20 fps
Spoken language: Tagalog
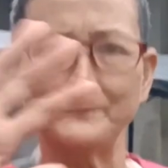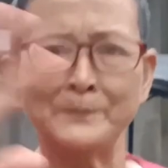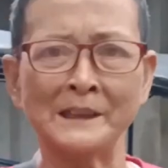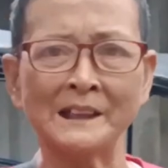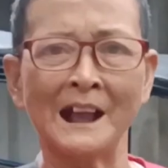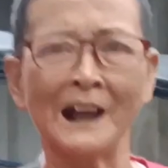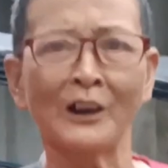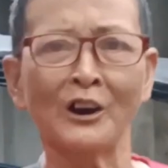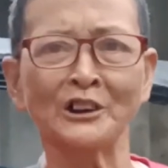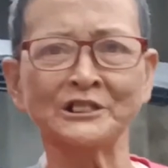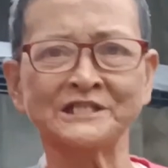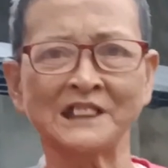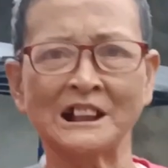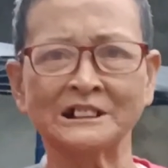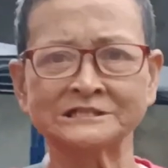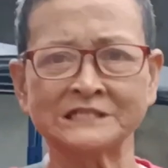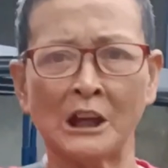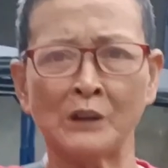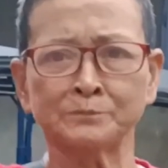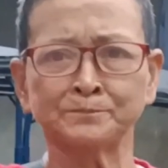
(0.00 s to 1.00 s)
kaibigan ko,
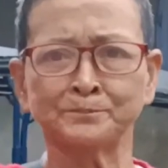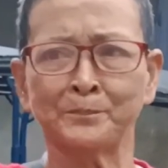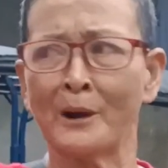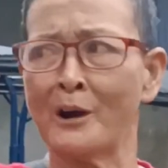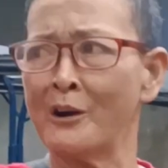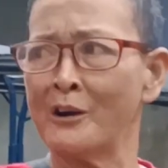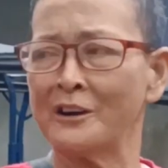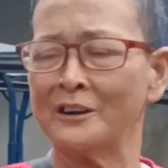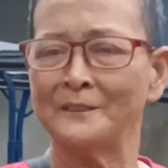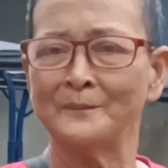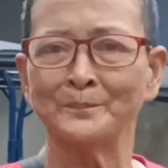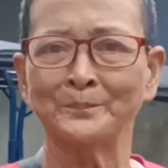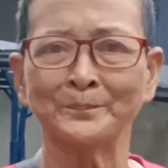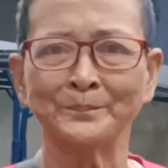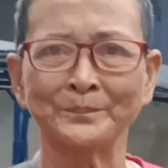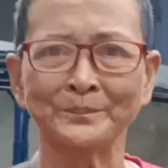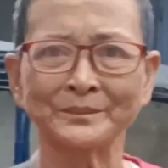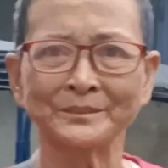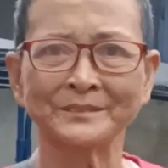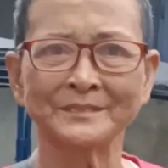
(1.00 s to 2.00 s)
shout out po.
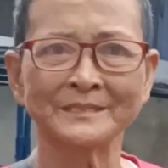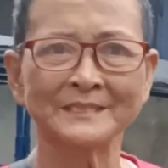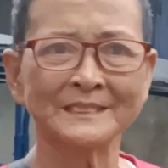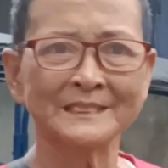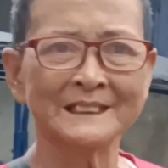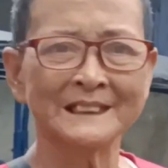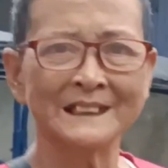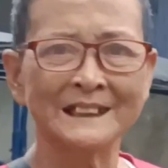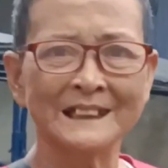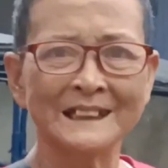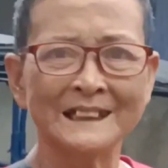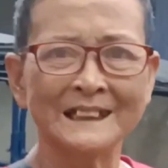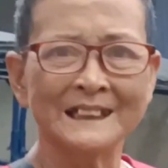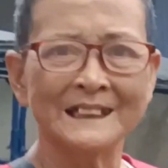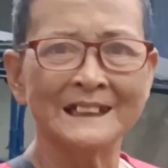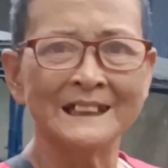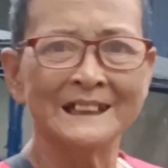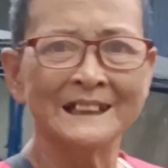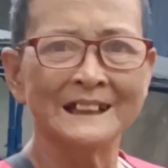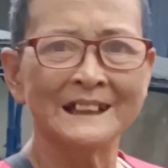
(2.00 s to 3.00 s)
Ayan.
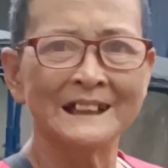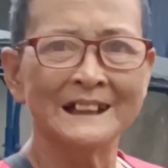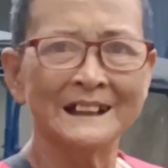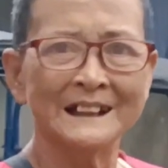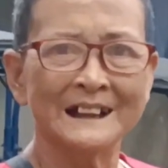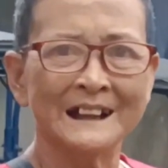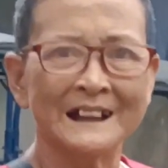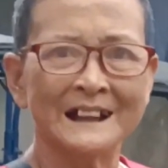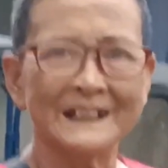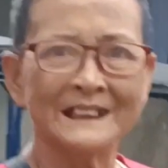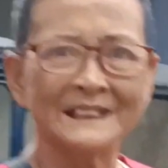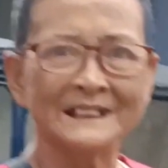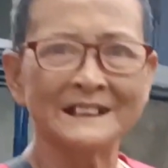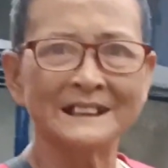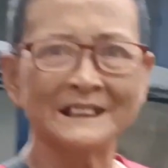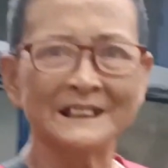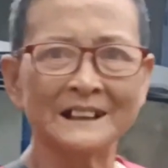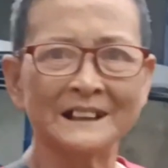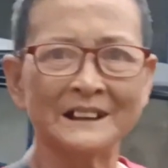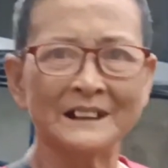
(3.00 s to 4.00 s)
Dayaw family
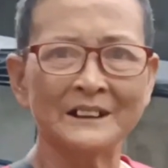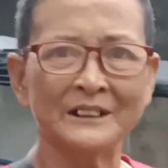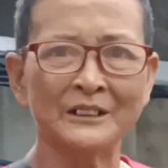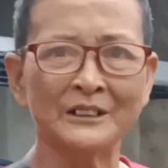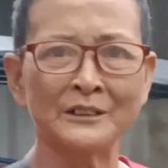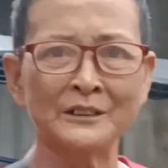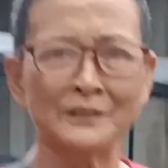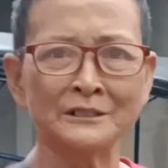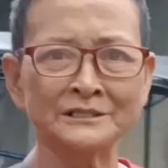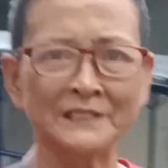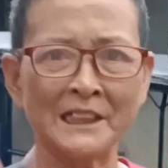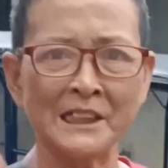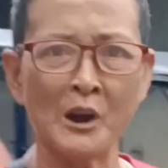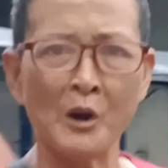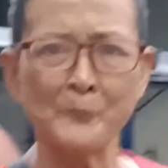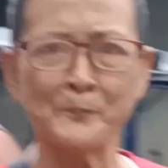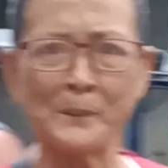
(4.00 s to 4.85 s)
mga idol, shout out. Oh, Dayaw